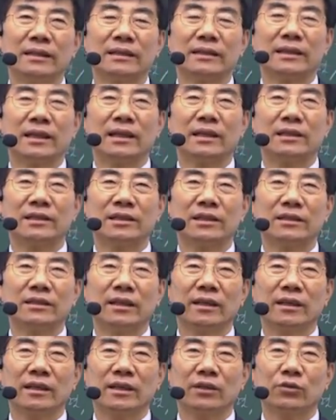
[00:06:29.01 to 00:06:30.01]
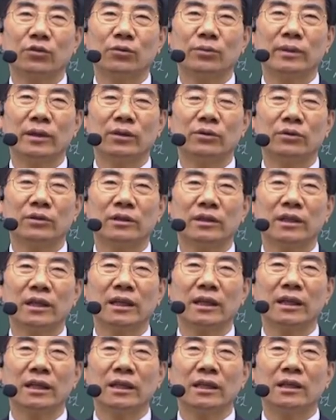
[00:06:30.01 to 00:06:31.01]
잘 정리하는 게 도움이 되고,
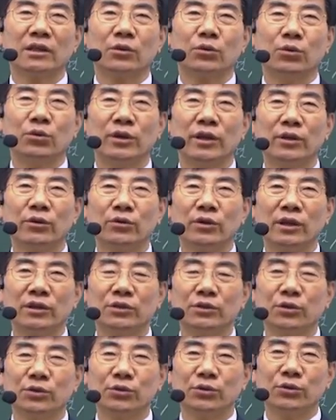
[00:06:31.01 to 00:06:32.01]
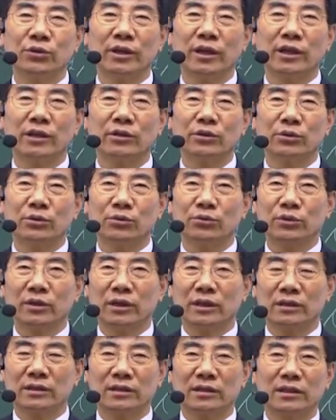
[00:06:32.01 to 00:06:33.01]
특히 논리로나 응용 논리에는 또
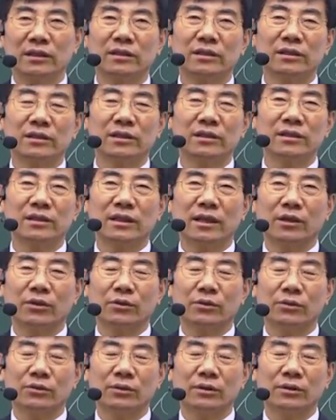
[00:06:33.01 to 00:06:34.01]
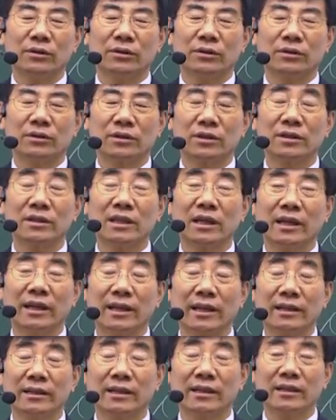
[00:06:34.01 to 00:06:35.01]
우리가 디지털 전자회로 어,
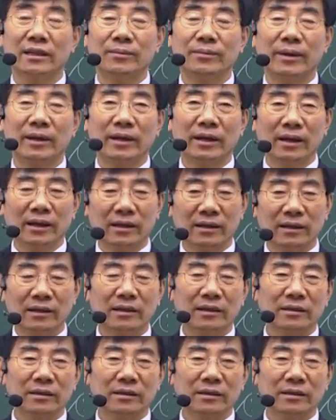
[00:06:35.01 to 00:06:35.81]
전자계산 일반에